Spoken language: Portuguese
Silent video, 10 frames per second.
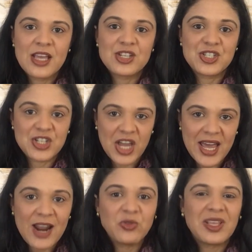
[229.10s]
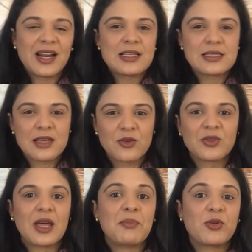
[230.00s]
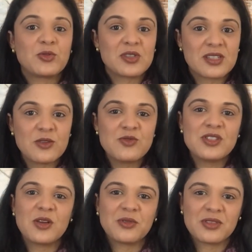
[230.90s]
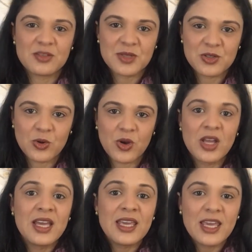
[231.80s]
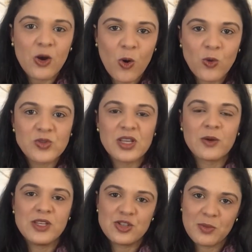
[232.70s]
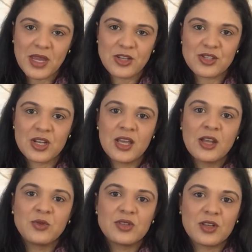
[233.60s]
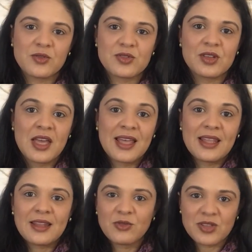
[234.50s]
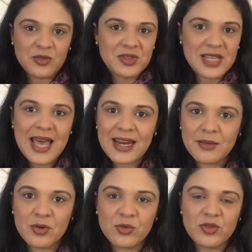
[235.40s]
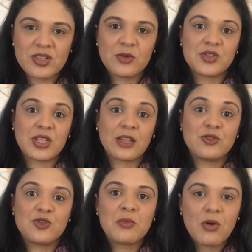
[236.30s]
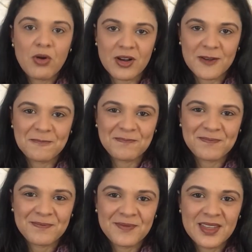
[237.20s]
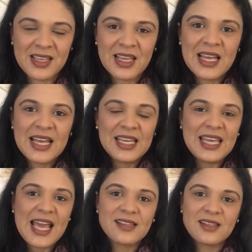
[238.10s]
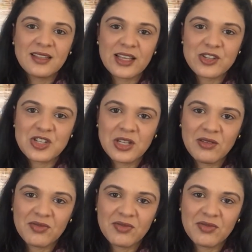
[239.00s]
gera alteração na produção de neurotransmissor e, consequentemente, no seus, no seu cérebro, no seu estado de humor. E esse intestino